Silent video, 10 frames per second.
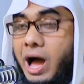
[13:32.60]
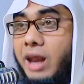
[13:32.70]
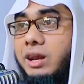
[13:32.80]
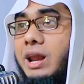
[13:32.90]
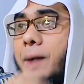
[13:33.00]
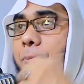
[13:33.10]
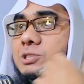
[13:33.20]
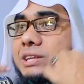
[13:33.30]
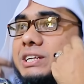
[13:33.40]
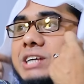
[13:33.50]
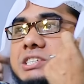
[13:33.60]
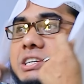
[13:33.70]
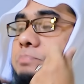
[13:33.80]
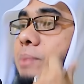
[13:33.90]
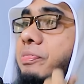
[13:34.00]
আল্লাহ বুঝাতে
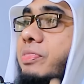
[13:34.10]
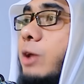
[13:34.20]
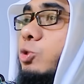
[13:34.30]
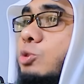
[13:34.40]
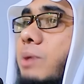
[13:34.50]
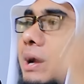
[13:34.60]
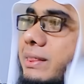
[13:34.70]
চাচ্ছেন বান্দা তোমার